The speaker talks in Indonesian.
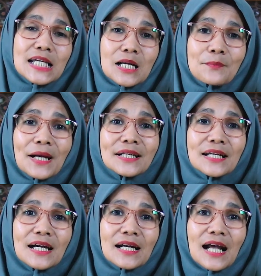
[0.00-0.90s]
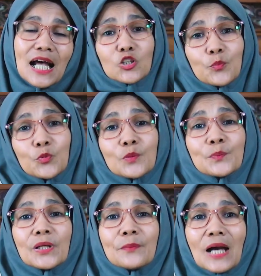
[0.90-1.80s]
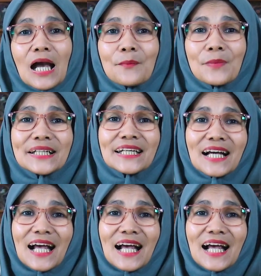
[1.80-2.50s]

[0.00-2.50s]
cara pandang ataupun pemahaman